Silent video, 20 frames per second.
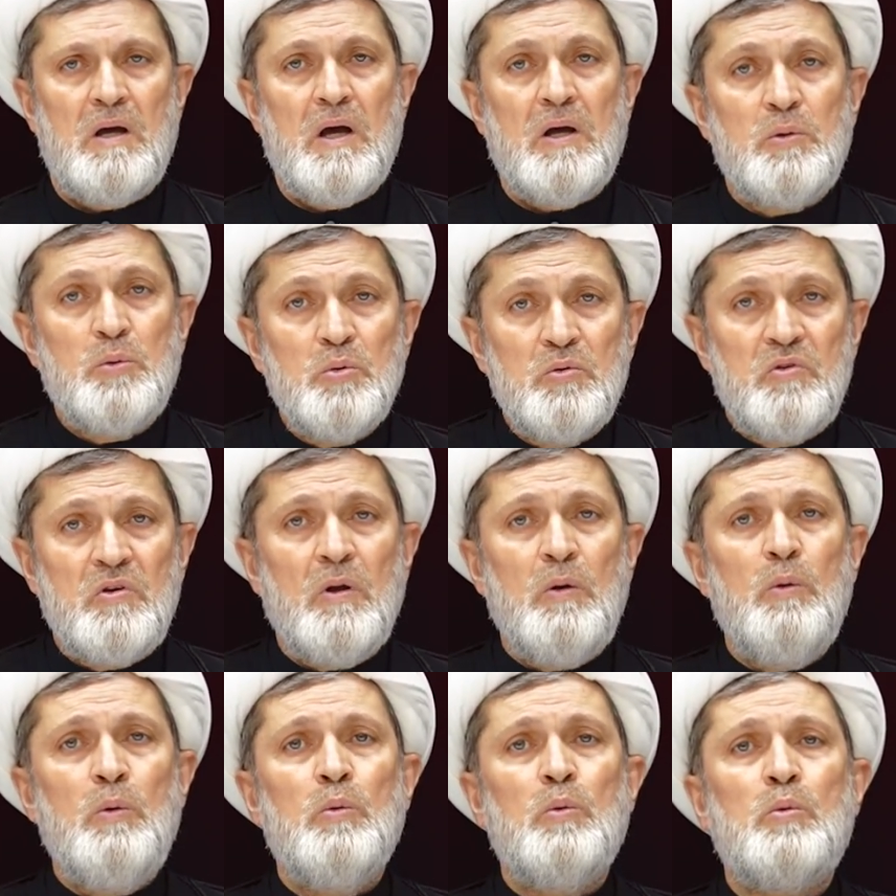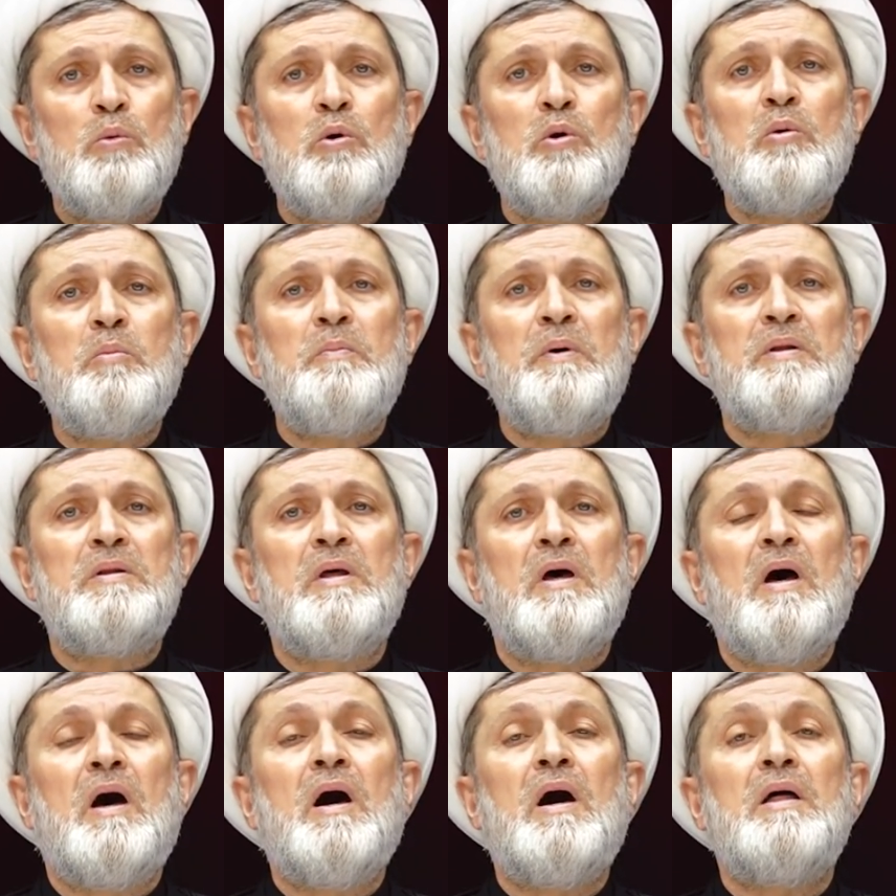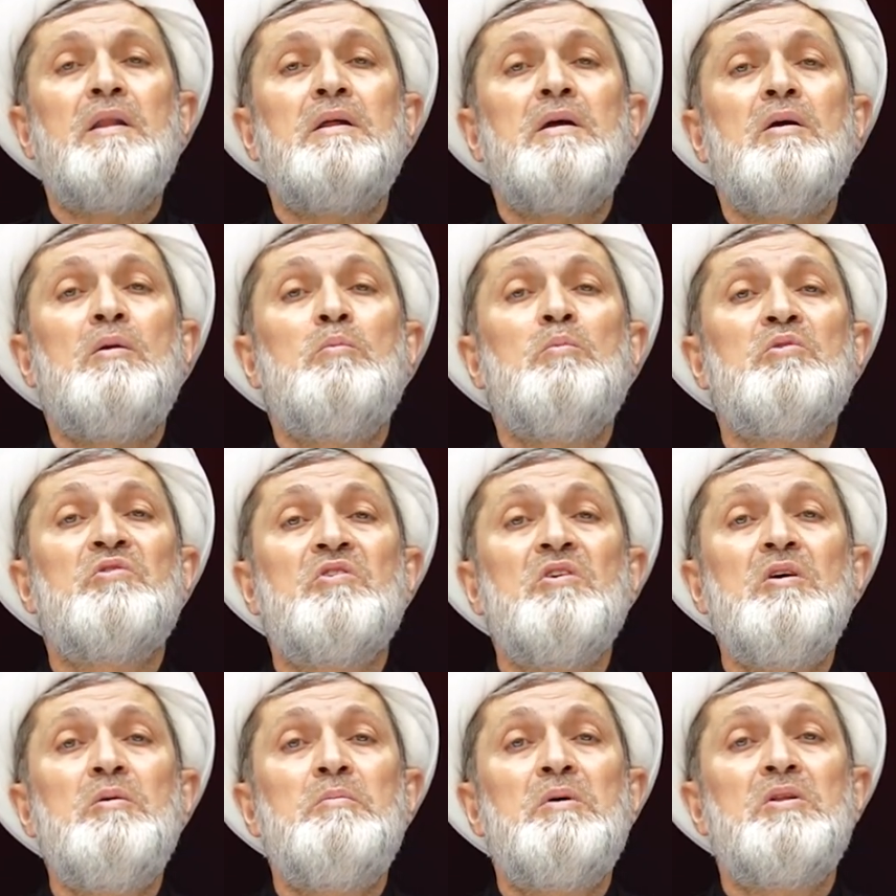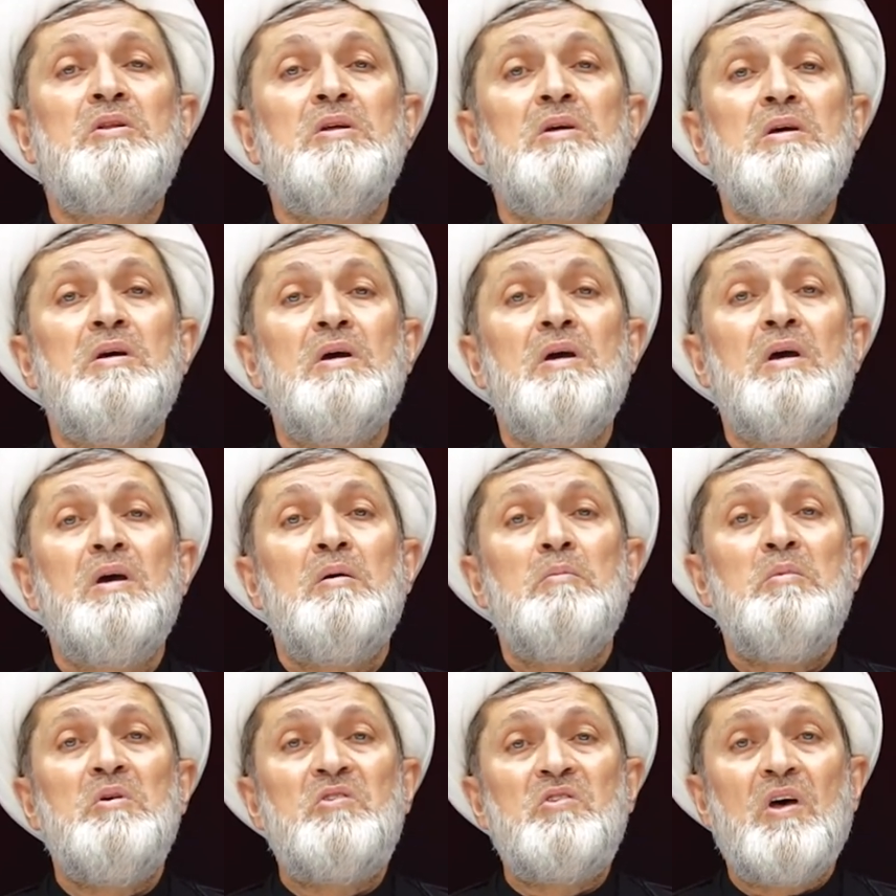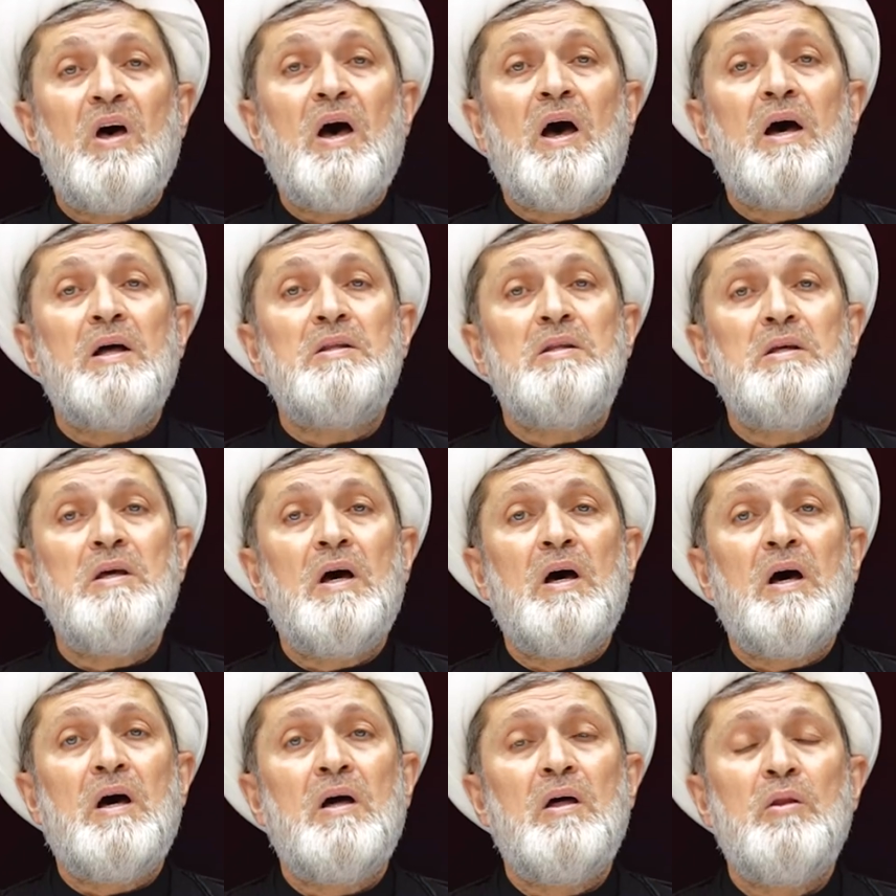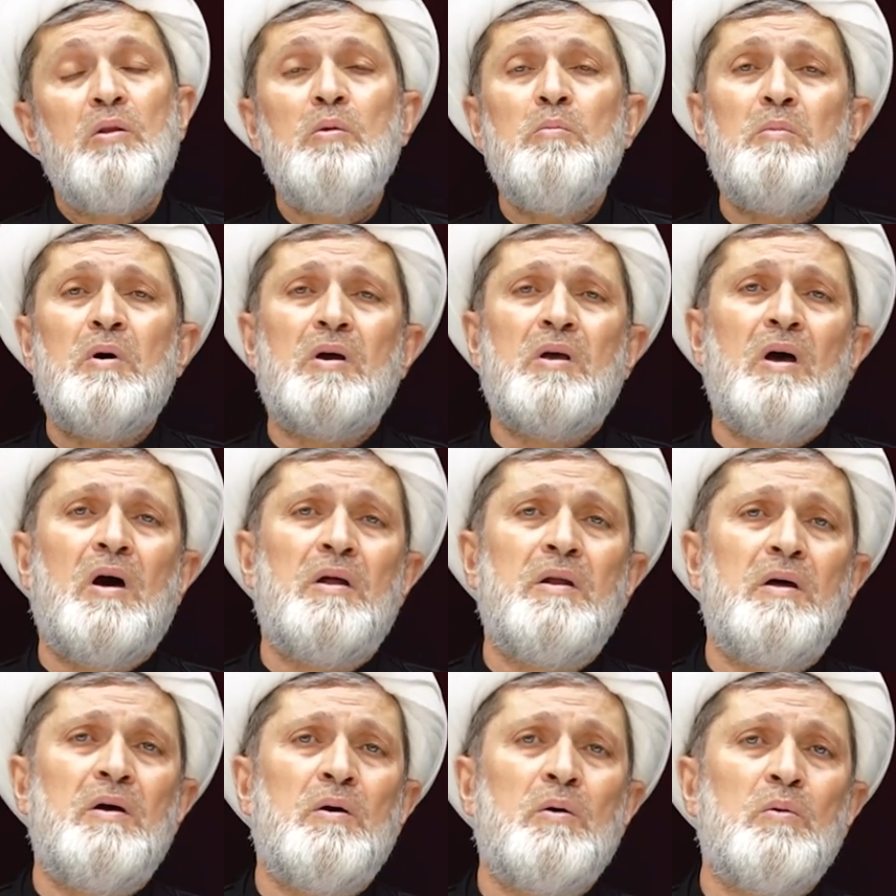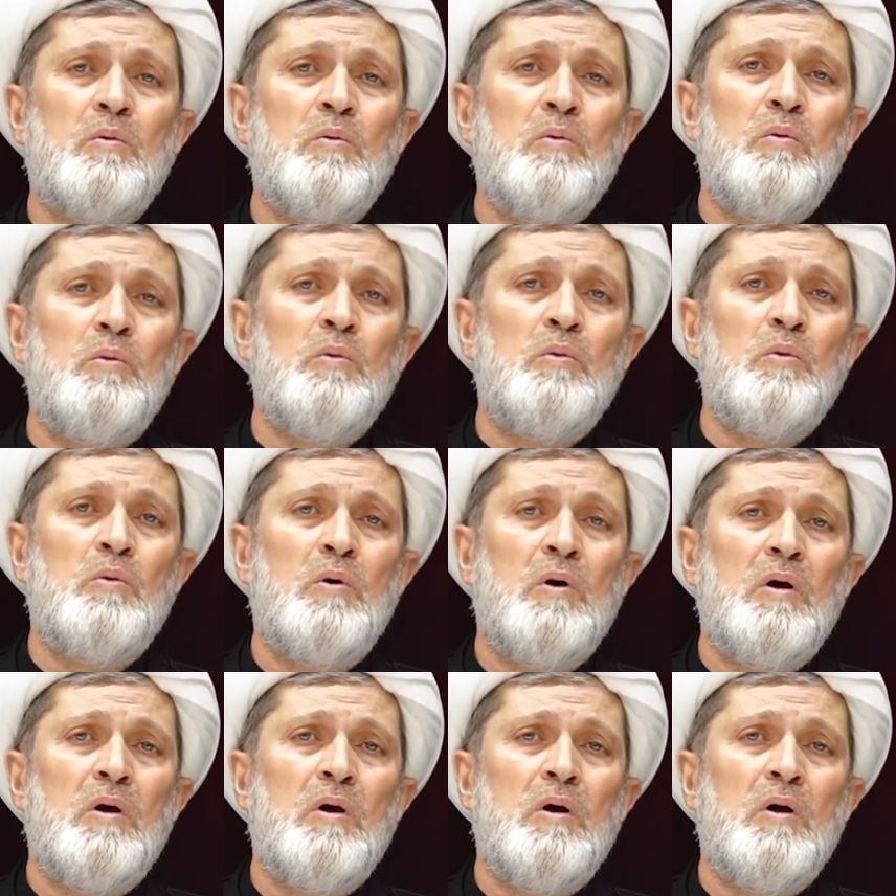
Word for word: أتجل كربة هذه المصيبة بساحتها ثم كان يقول